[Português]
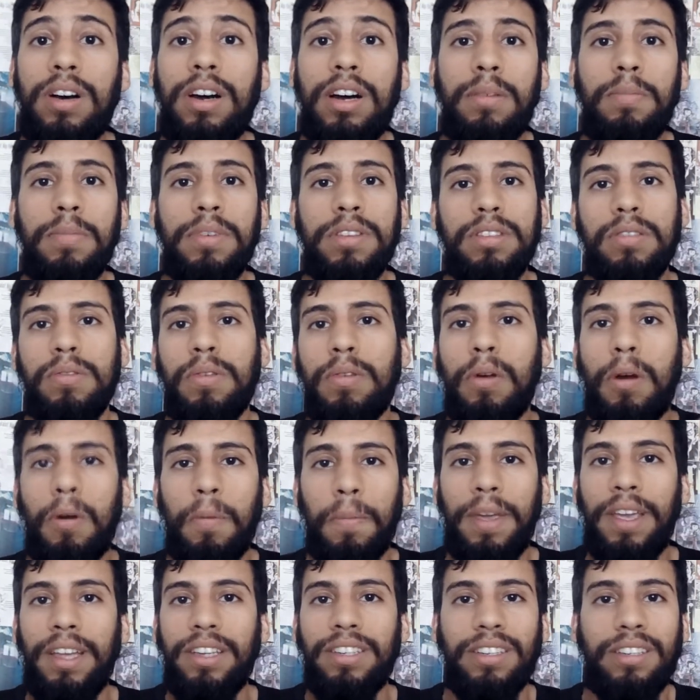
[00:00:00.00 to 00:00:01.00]
ambas são
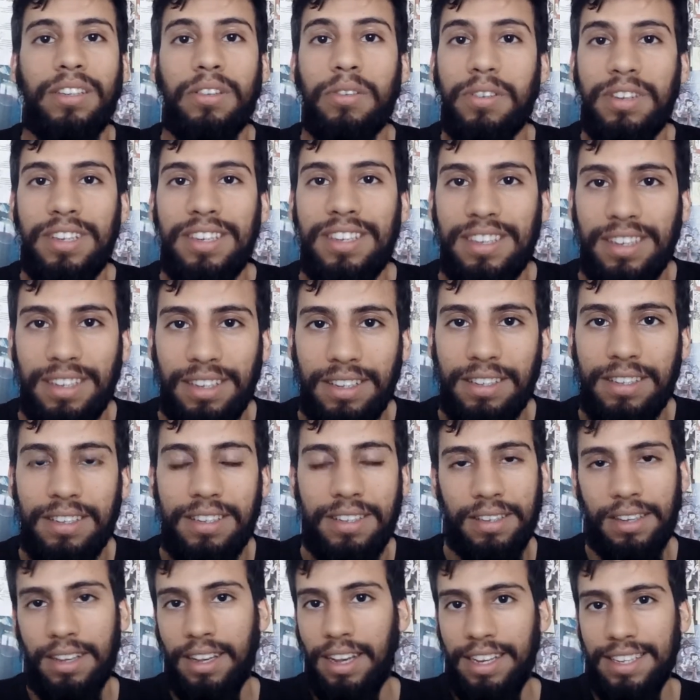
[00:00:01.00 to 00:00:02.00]
igualmente aterrorizantes.